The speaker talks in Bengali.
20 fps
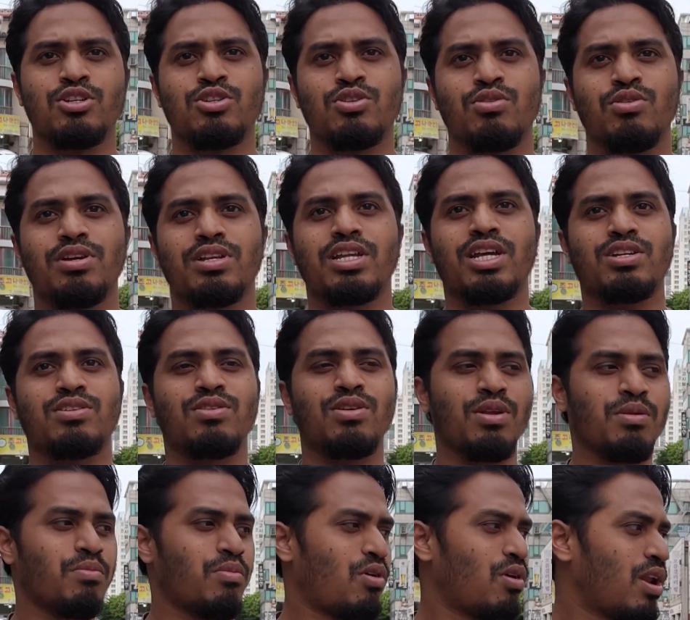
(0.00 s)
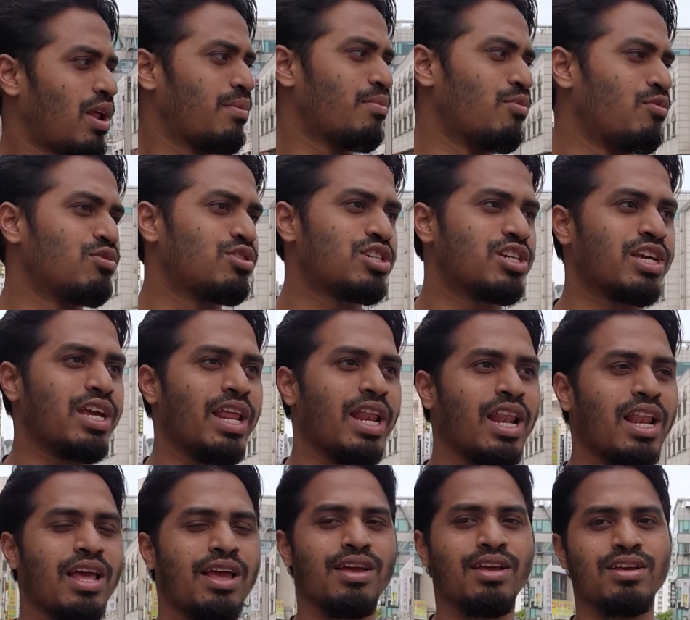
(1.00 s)
সো এটা আসলে বলা মুশকিল
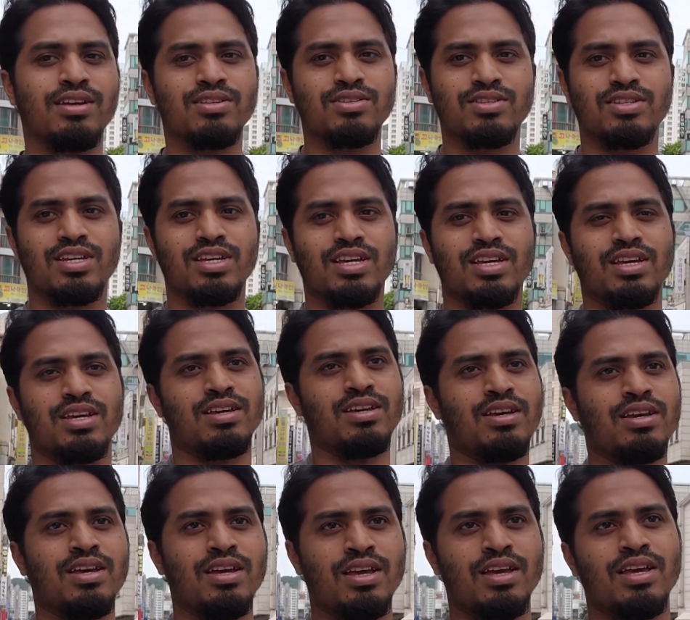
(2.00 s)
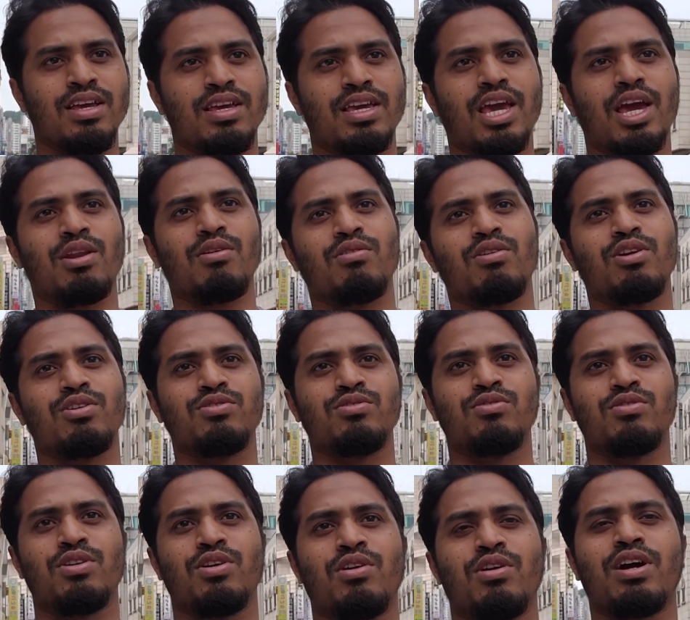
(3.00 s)
যে কেন কী
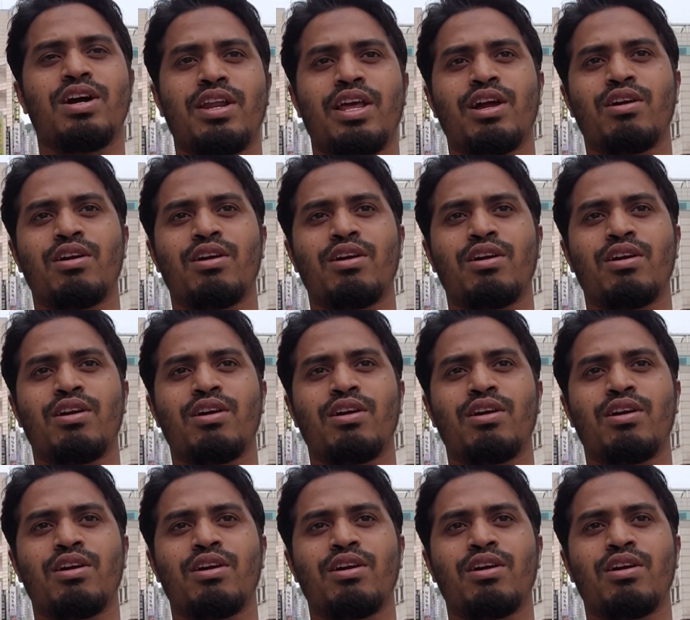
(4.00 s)
জন্য আর